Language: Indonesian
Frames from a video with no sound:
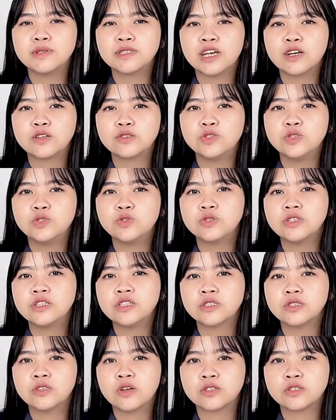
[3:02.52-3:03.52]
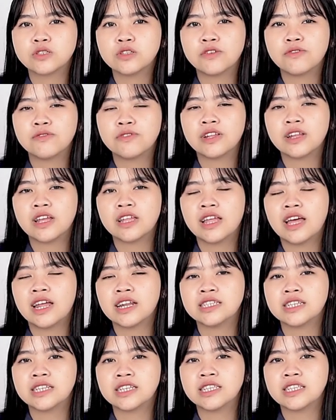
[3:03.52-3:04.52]
bisa kunjungi store-store Vinet
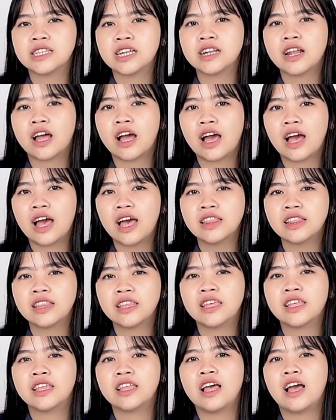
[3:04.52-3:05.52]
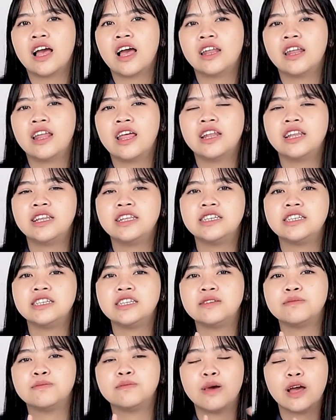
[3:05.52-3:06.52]
Archery terdekat, ada di
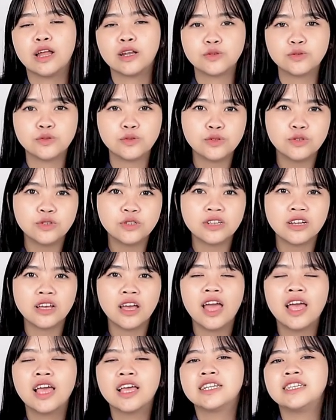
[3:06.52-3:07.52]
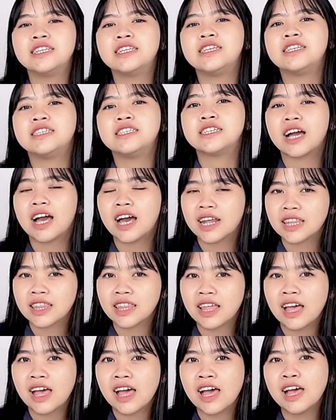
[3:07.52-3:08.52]
Bandung, di
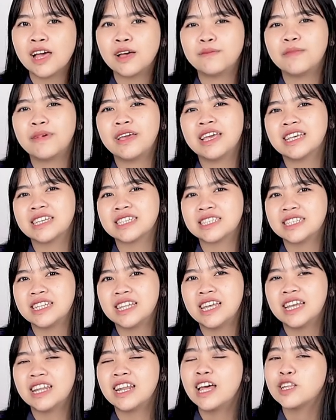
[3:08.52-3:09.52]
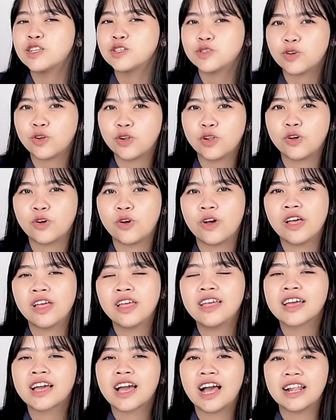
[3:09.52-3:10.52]
Jakarta, BSD, dan Solo.
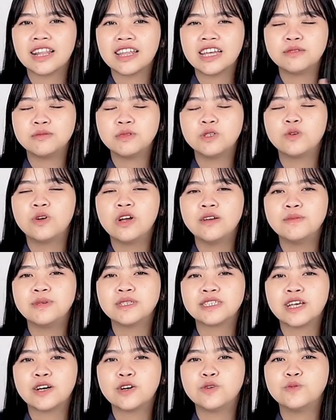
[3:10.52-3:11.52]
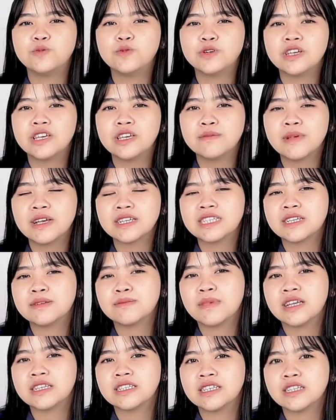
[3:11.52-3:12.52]
Kalian juga bisa hubungi
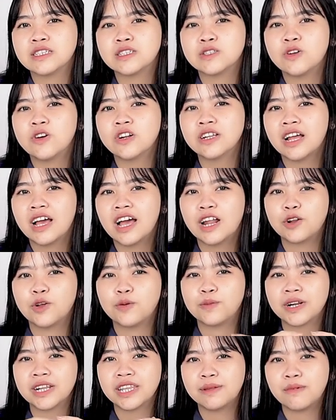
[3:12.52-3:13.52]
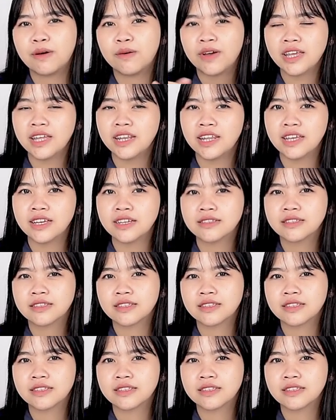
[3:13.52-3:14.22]
masing-masing store dengan nomor di bawah ini.